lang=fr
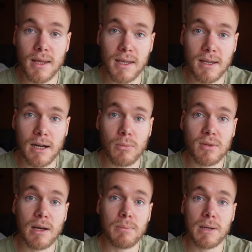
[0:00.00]
et également
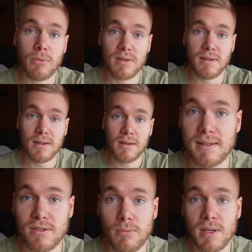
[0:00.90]
d'implémenter
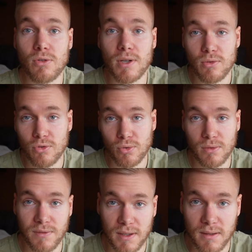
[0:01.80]
des semaines de réduction
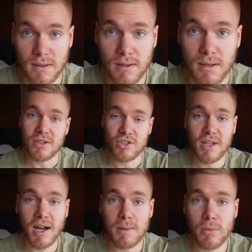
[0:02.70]
de fatigue. Et
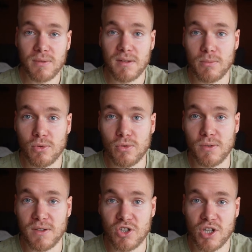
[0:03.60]
généralement c'est mieux de
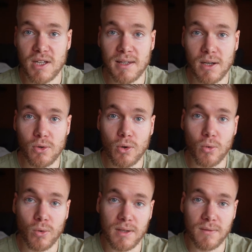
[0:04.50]
sécher une allure où
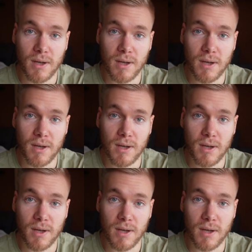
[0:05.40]
on est